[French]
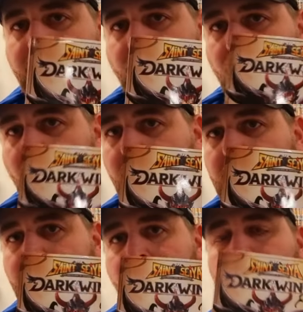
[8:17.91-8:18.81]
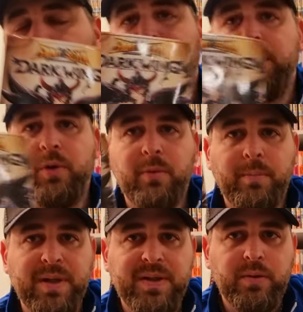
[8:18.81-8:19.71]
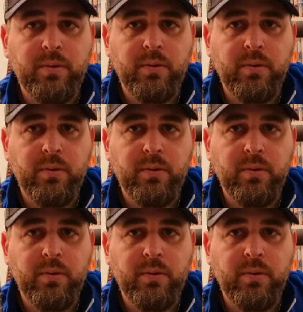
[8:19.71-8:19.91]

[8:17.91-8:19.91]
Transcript: Pourquoi Tout simplement parce que